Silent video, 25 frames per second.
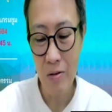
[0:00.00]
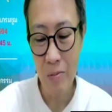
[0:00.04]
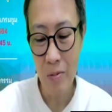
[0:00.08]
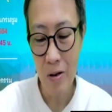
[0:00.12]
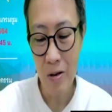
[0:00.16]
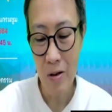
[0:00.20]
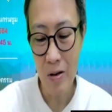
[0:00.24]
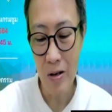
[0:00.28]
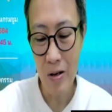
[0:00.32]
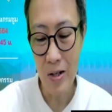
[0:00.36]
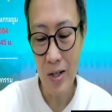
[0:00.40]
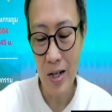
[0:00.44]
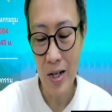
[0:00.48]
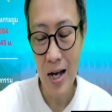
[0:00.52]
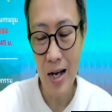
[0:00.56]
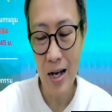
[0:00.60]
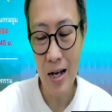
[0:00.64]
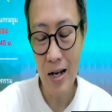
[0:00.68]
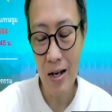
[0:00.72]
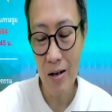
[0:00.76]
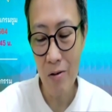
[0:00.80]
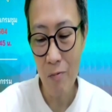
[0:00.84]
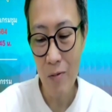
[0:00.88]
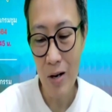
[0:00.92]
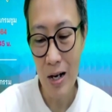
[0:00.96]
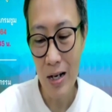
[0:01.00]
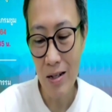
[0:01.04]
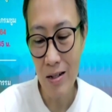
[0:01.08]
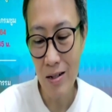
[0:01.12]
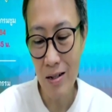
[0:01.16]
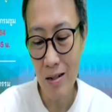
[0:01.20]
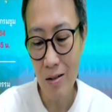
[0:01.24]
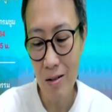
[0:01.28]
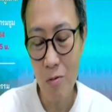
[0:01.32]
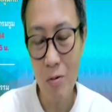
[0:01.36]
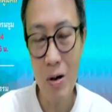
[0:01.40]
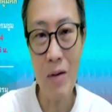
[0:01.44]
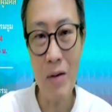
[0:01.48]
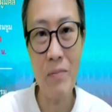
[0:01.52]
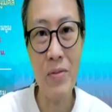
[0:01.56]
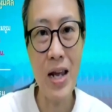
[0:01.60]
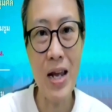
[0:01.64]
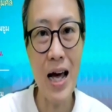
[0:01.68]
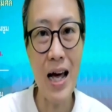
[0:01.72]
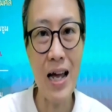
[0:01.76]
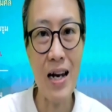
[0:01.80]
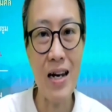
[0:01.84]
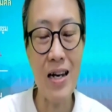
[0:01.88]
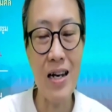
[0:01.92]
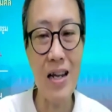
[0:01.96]
พอถ้าวัดความ
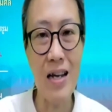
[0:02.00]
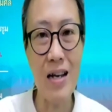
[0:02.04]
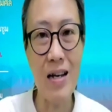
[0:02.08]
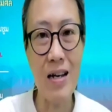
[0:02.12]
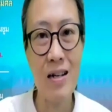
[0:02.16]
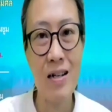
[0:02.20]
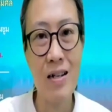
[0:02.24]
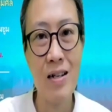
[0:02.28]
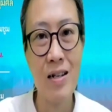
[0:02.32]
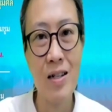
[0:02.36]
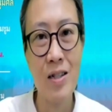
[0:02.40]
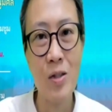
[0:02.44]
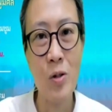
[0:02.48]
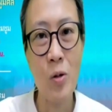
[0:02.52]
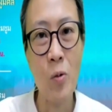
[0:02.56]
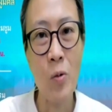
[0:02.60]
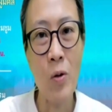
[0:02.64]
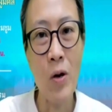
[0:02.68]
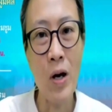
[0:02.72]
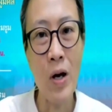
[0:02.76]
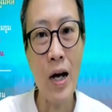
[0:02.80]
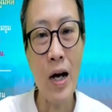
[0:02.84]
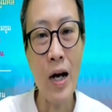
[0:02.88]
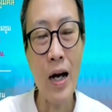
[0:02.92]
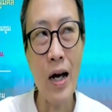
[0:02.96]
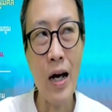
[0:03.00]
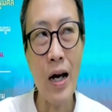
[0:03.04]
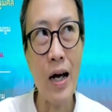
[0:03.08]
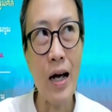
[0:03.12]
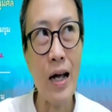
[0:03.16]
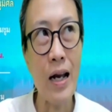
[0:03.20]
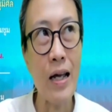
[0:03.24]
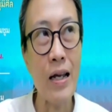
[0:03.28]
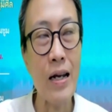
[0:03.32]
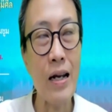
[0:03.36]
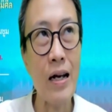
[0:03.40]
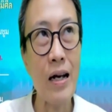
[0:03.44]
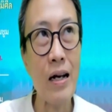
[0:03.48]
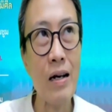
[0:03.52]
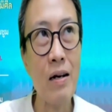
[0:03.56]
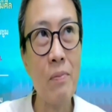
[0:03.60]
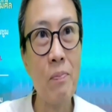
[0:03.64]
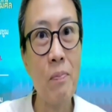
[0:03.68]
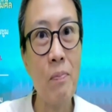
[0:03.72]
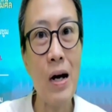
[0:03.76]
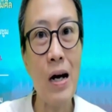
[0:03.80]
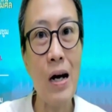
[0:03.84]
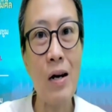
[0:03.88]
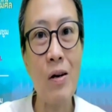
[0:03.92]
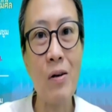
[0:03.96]
ดันเนี่ยตัวอะไรนะ
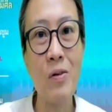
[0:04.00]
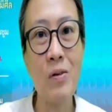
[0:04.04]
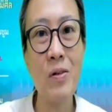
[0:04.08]
เพา